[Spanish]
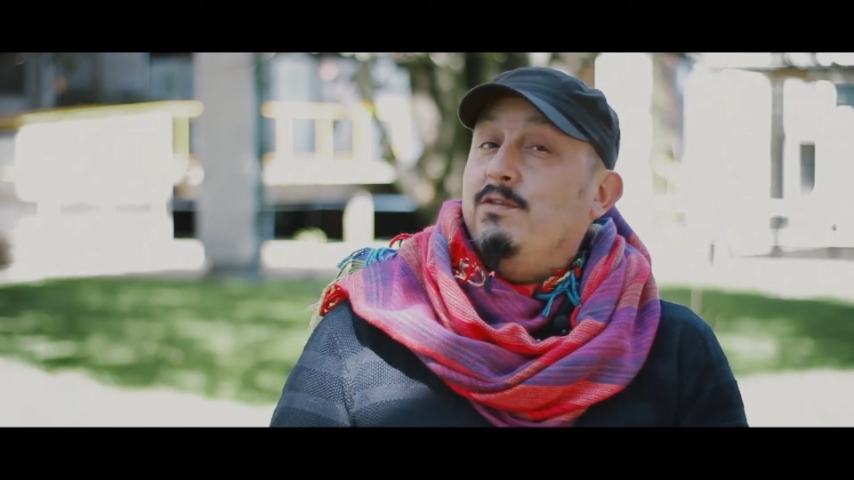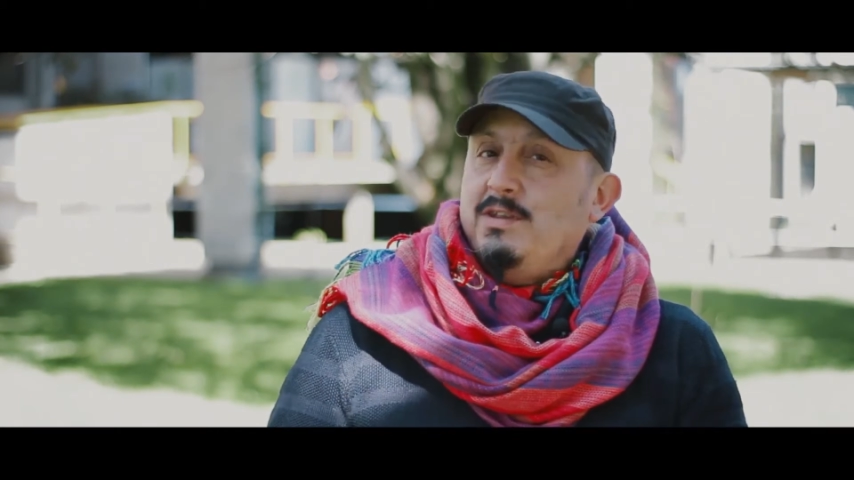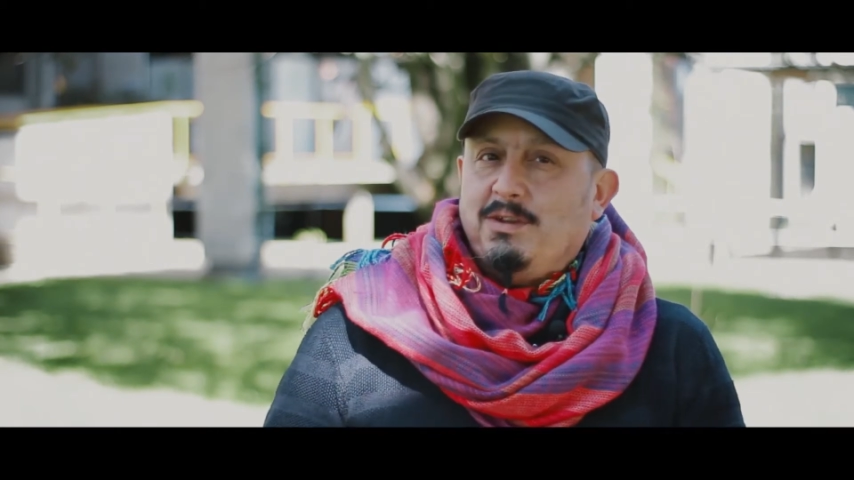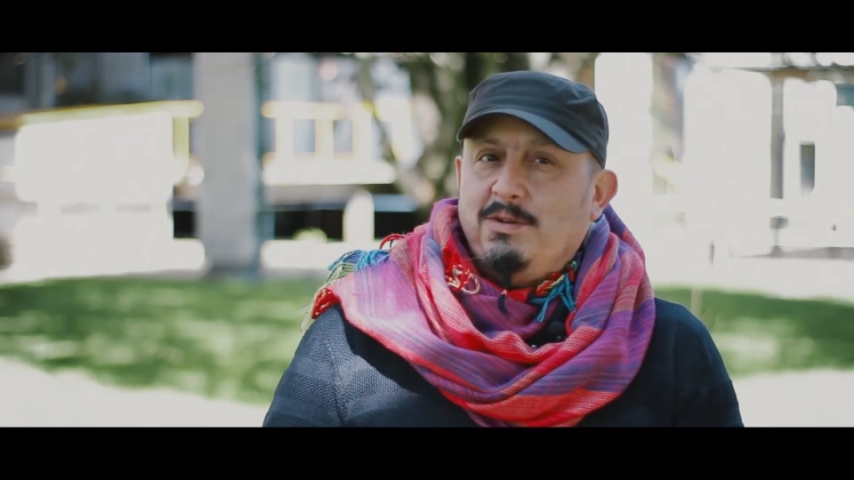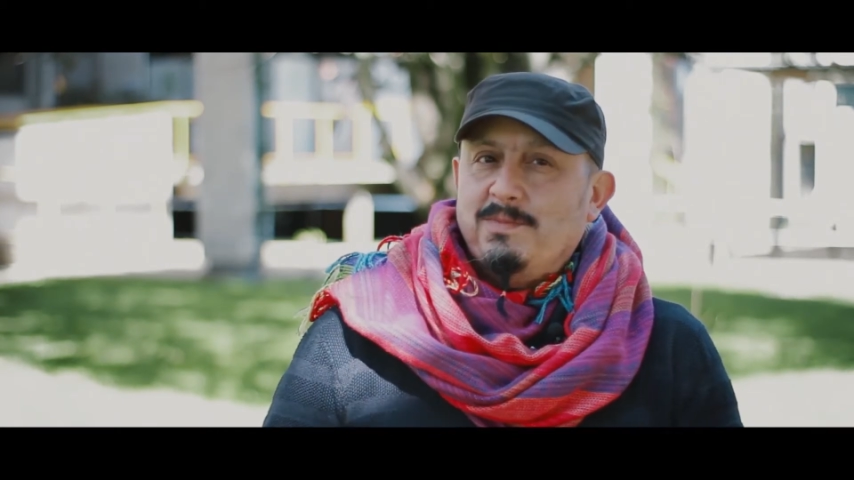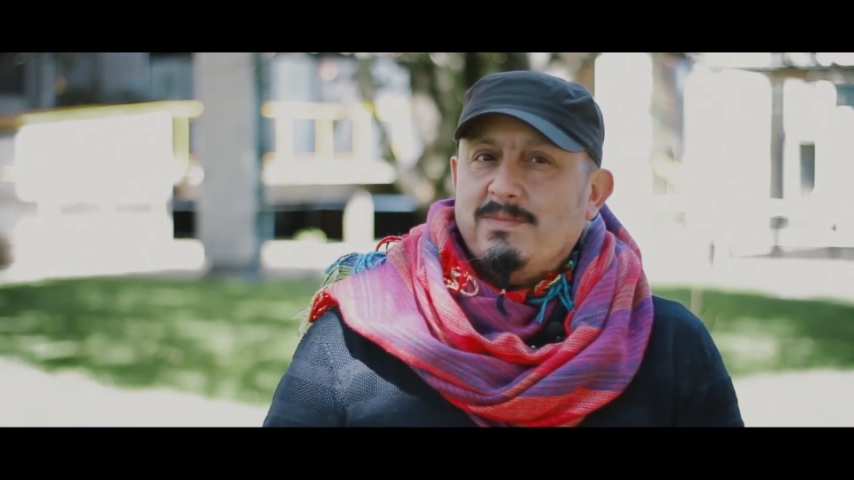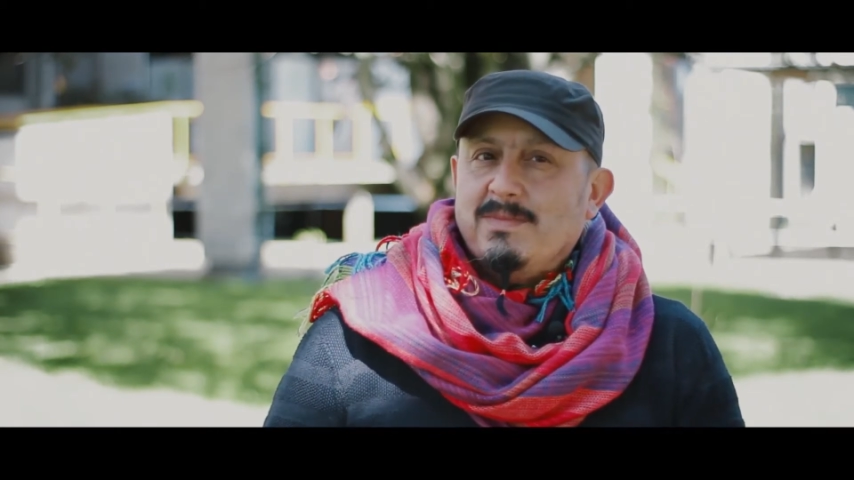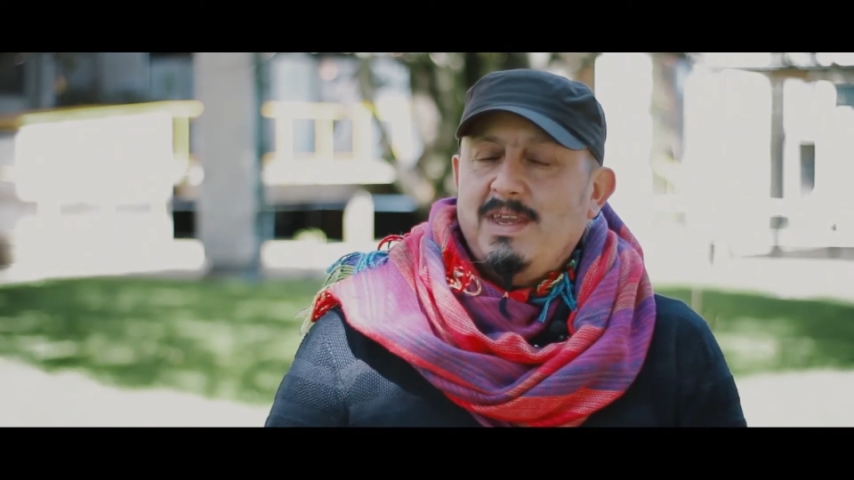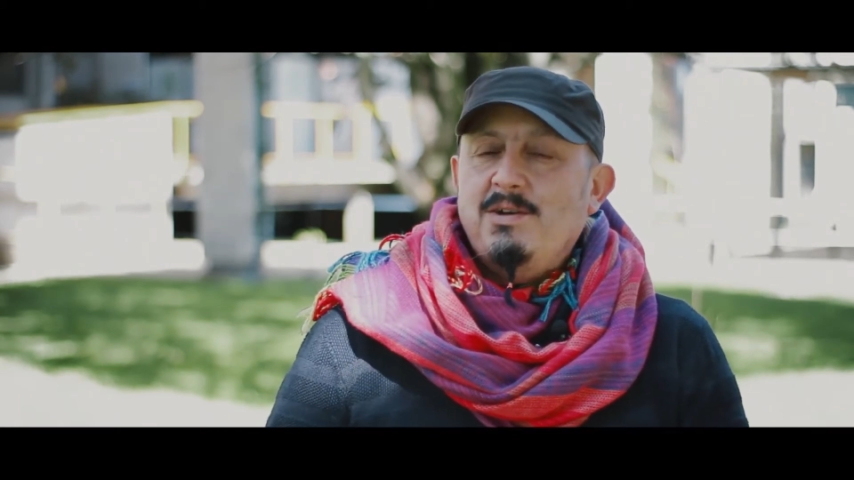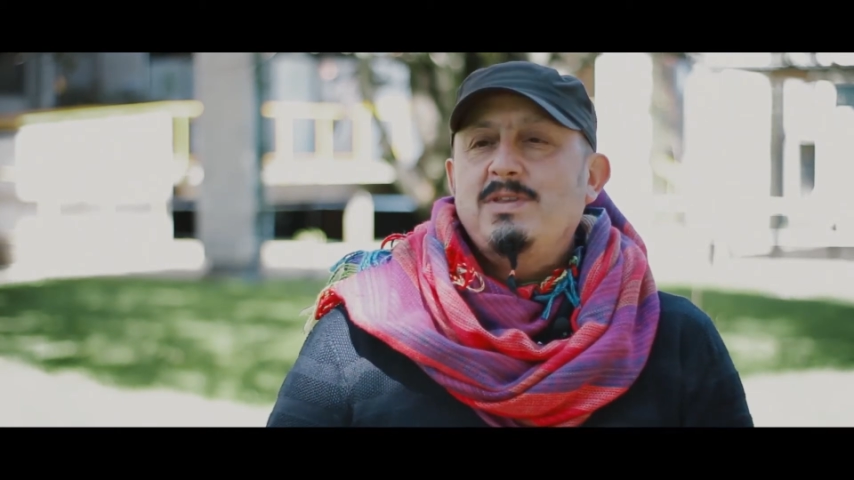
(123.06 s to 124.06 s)
bonito,
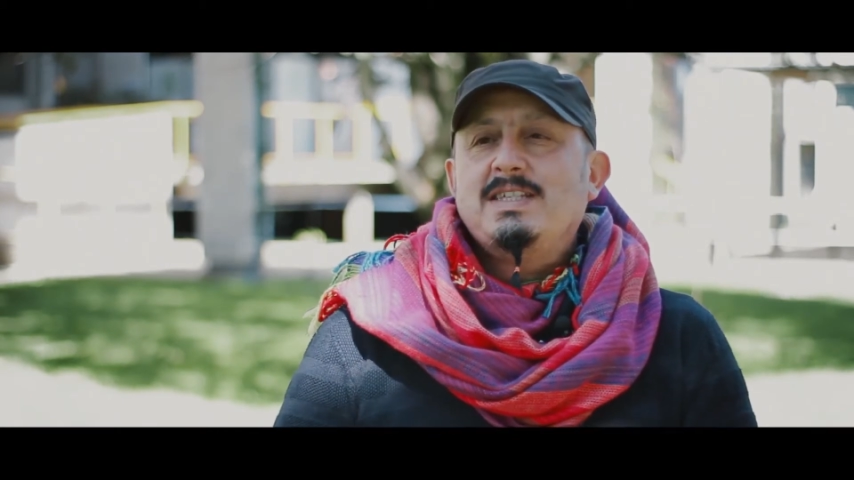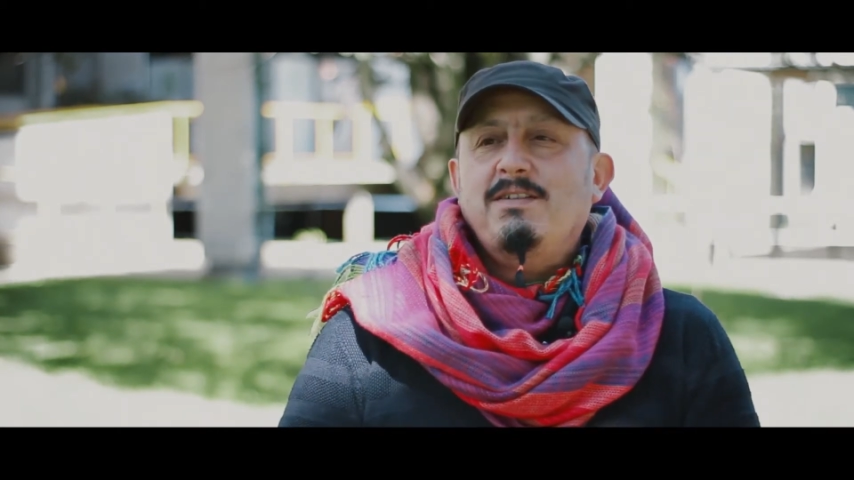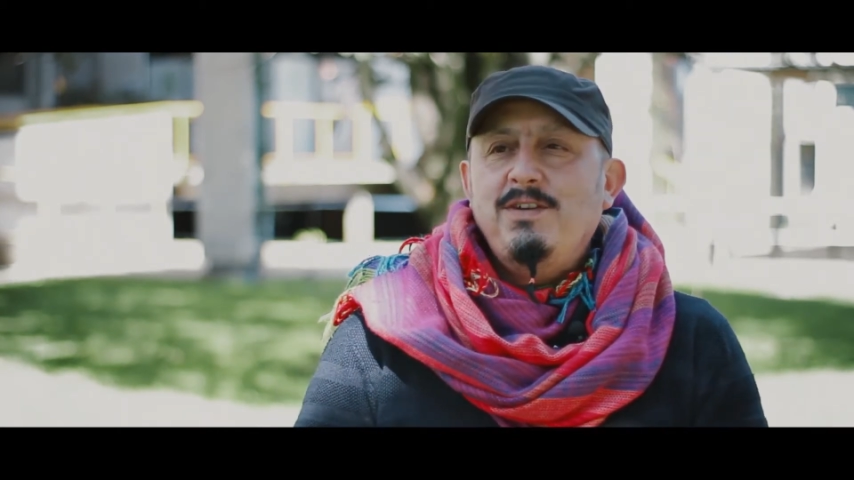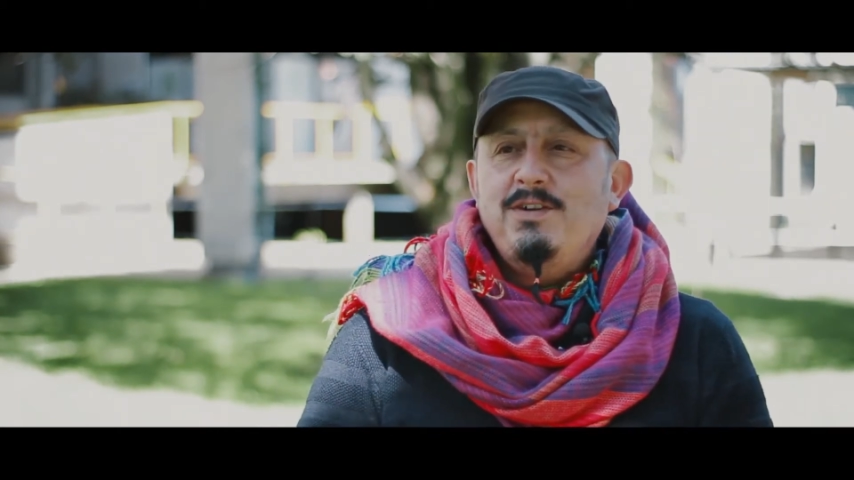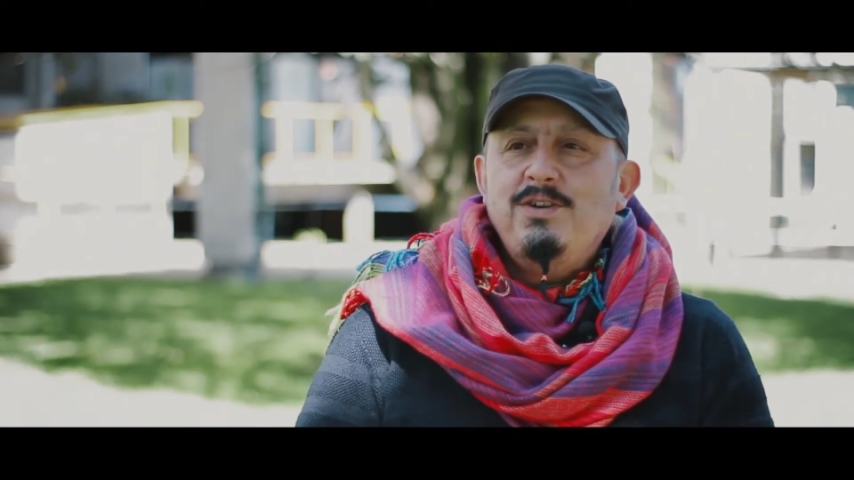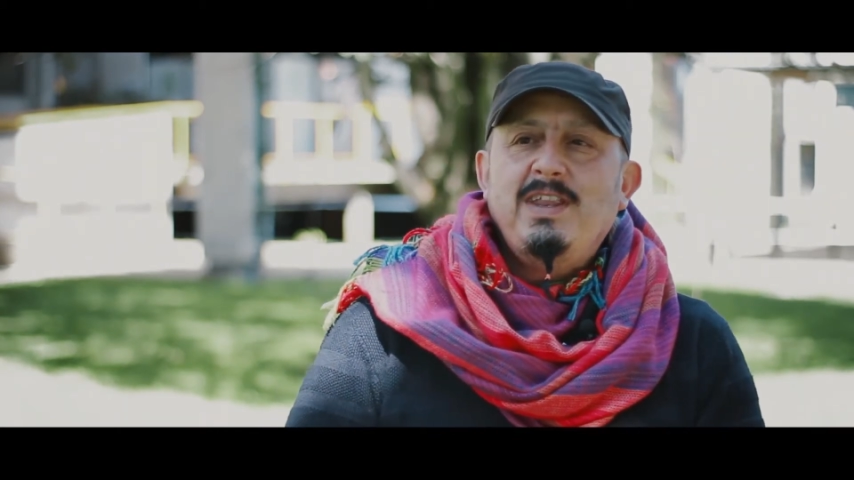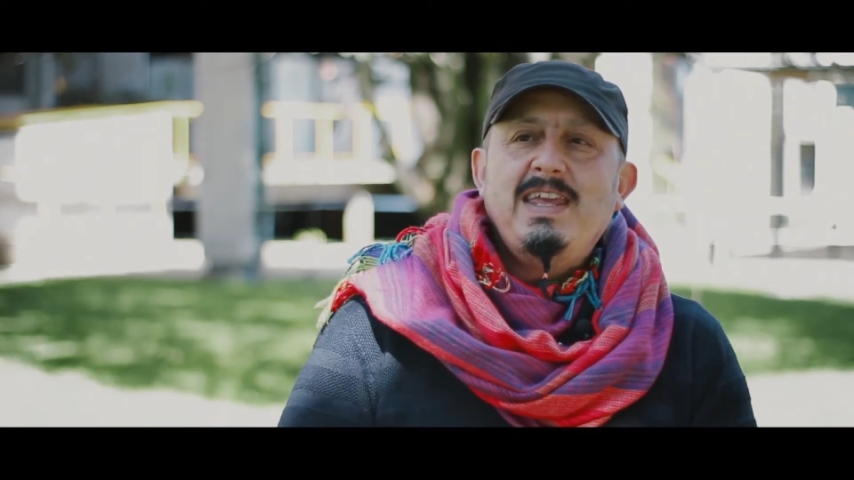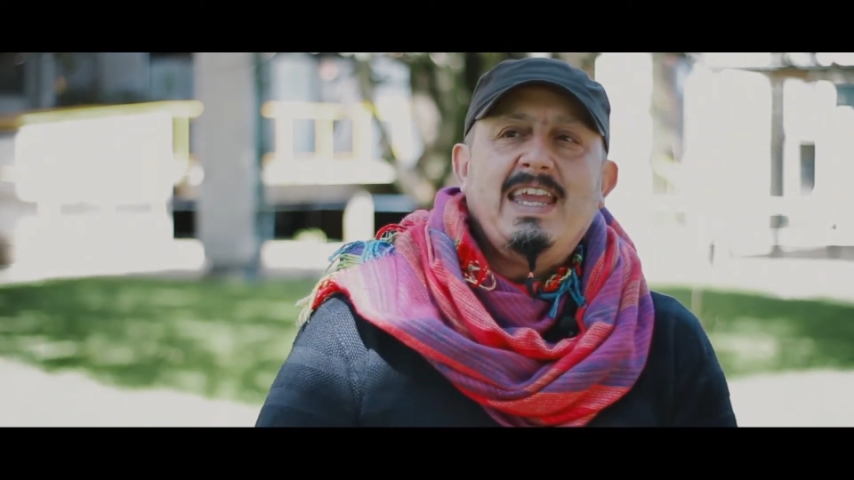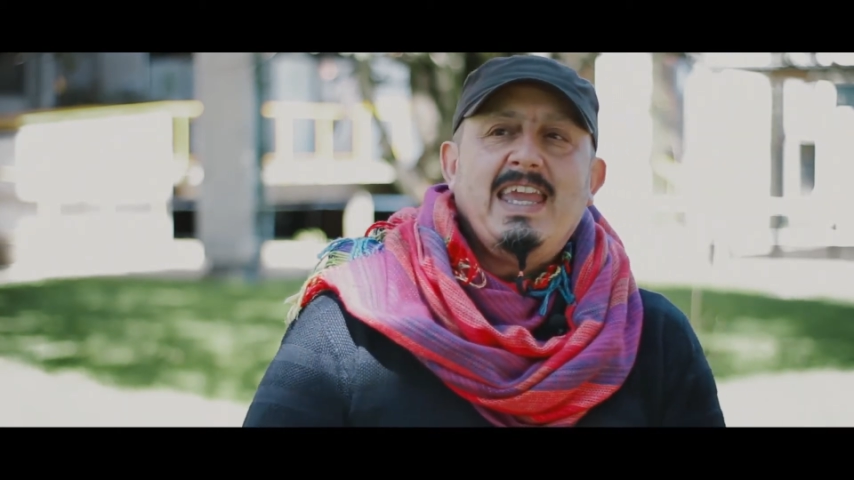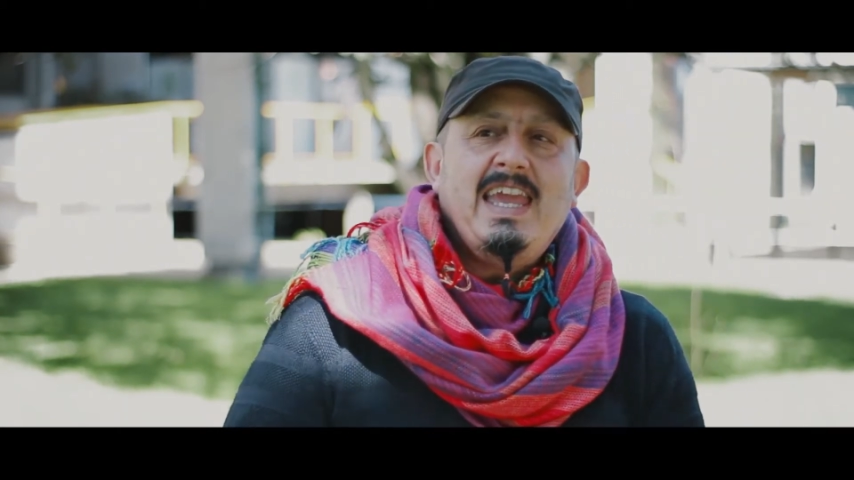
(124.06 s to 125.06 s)
y es un desafío yo
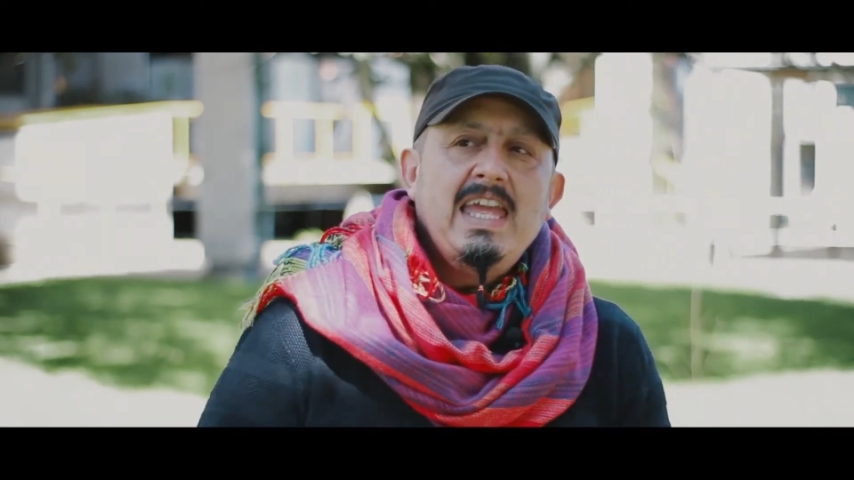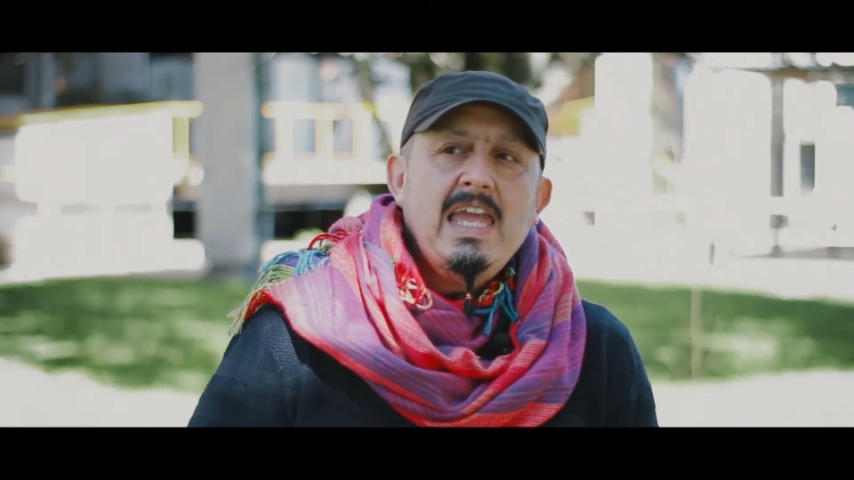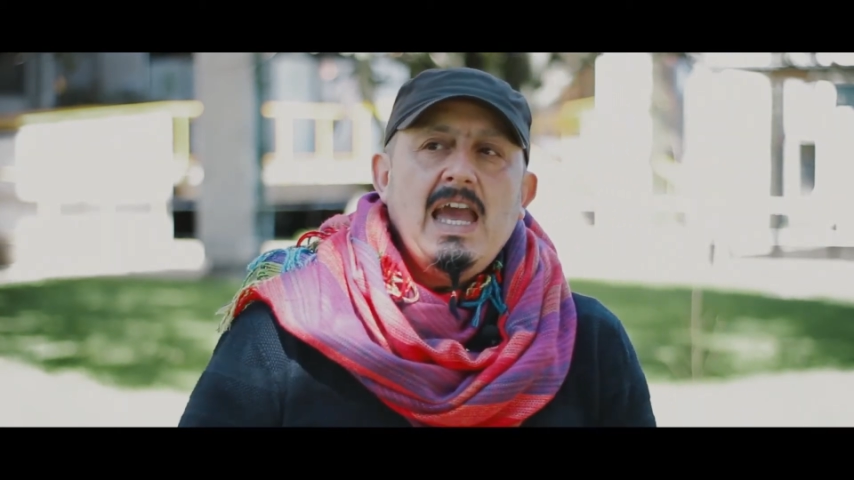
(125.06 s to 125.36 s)
diría que